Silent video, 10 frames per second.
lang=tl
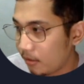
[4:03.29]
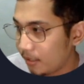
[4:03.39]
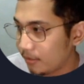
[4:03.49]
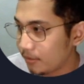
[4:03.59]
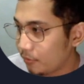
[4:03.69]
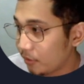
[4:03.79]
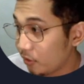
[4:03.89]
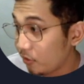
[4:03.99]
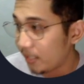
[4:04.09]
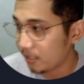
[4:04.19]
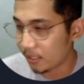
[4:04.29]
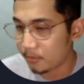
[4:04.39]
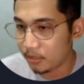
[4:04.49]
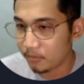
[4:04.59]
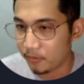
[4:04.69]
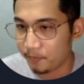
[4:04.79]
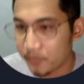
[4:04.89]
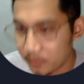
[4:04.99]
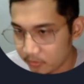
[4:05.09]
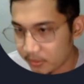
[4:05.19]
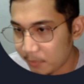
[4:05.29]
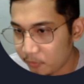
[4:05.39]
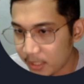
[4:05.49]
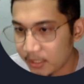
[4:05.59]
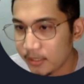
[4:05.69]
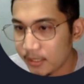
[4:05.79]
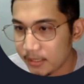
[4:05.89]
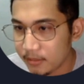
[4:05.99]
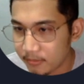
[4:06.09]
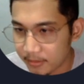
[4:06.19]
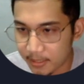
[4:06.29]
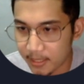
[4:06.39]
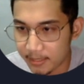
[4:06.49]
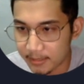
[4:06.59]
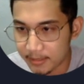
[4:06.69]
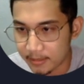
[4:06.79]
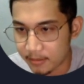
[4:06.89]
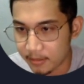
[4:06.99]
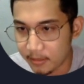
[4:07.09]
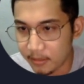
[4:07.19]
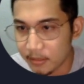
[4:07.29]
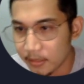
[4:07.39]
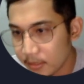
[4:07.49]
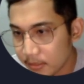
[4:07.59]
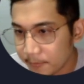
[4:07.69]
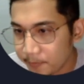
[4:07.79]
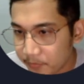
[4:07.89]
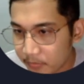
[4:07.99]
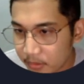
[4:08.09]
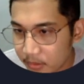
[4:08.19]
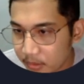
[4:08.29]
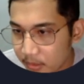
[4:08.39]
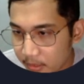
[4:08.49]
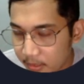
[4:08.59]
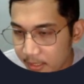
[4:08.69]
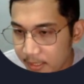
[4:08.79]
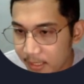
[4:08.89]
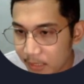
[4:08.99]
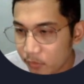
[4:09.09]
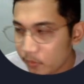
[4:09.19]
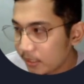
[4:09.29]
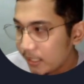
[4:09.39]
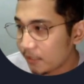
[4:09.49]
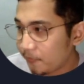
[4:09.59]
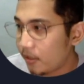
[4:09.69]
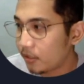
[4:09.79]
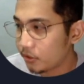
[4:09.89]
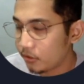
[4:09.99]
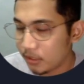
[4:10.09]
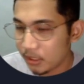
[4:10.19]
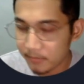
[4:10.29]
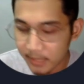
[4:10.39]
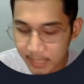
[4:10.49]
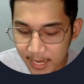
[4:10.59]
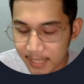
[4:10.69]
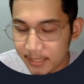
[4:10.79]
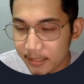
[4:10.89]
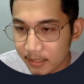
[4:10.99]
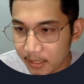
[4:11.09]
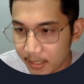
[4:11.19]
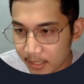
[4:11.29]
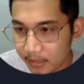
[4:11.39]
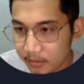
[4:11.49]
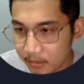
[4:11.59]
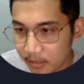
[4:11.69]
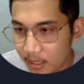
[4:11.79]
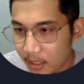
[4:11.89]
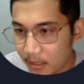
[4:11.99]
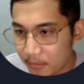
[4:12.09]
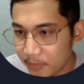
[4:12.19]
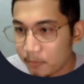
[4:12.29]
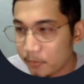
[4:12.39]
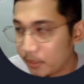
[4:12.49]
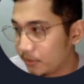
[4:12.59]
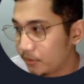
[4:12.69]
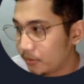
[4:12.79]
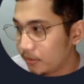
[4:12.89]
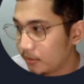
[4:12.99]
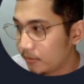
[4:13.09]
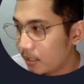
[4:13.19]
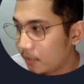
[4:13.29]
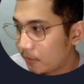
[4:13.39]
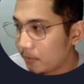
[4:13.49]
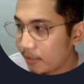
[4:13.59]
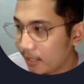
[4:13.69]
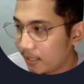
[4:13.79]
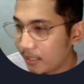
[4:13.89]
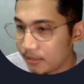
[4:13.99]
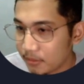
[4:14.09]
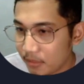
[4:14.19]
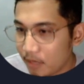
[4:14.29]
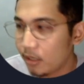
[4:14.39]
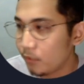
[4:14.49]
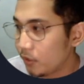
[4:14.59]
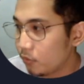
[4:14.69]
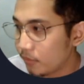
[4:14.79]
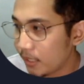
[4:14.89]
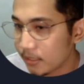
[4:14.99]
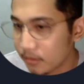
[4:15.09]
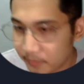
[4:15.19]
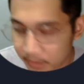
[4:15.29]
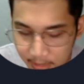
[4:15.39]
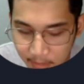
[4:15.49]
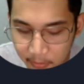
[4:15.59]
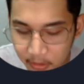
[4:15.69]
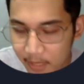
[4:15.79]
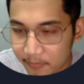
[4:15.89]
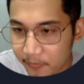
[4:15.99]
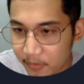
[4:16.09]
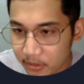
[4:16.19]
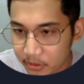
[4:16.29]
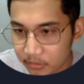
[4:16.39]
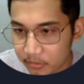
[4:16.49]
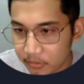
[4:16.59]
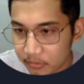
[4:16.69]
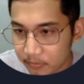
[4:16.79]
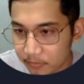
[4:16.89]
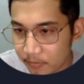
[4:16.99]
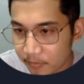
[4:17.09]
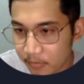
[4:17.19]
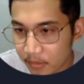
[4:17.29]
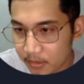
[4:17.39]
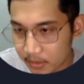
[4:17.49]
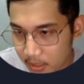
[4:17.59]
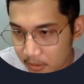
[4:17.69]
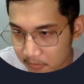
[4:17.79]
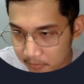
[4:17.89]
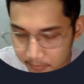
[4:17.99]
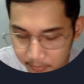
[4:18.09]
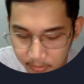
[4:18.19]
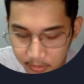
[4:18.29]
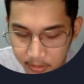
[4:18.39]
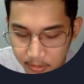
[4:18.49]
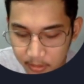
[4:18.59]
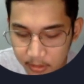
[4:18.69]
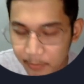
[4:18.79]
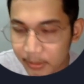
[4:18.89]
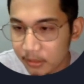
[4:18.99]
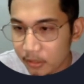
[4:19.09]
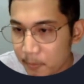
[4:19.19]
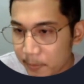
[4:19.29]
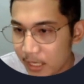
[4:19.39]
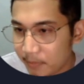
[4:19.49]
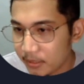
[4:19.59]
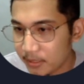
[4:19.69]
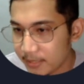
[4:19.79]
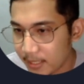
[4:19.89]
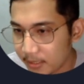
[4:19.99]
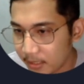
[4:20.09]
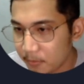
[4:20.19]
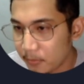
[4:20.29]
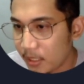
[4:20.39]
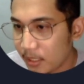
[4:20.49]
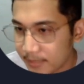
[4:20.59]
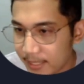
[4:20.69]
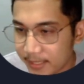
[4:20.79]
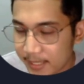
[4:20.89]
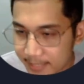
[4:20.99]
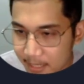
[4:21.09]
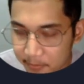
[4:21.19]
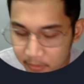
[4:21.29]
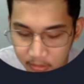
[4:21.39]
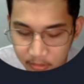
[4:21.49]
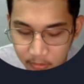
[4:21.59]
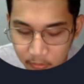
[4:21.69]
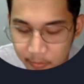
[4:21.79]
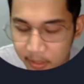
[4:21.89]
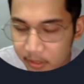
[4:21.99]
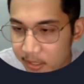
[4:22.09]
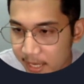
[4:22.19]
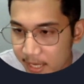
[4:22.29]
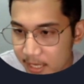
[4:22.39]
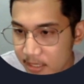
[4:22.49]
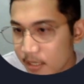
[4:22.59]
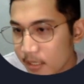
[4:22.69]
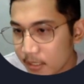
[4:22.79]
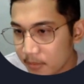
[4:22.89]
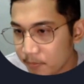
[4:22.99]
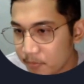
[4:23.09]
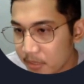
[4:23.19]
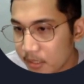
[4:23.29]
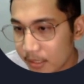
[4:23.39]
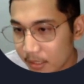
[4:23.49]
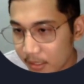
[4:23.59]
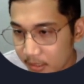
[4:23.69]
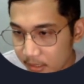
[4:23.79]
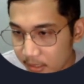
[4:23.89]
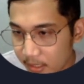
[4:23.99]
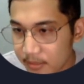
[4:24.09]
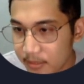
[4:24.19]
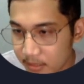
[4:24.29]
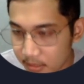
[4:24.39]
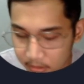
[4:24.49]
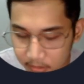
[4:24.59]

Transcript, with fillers: Okay, so ito yung iterable mo. So try mo nating delete nung sa taas. Okay. And then we will create a function na mag-add ng um, numbers uh, from your array. So how can we do that? So for example, you have a function sum. 'Di ba tatlo yung parameters natin uh, sa ating example. So meron tayong A, B, and C.